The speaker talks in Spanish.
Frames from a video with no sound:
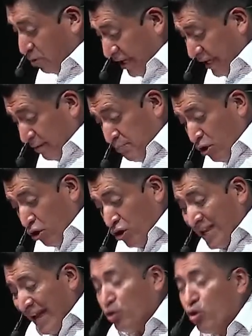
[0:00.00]
ejemplo,
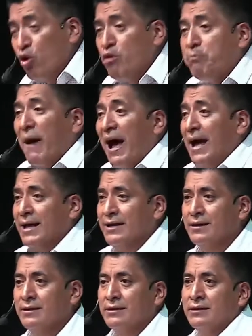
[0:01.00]
la culpa.
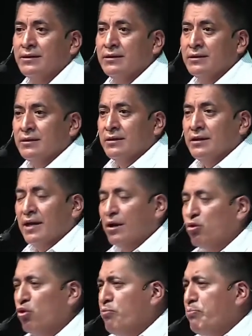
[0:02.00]
La
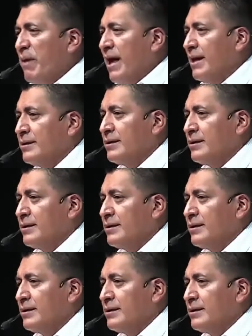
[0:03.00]
culpa.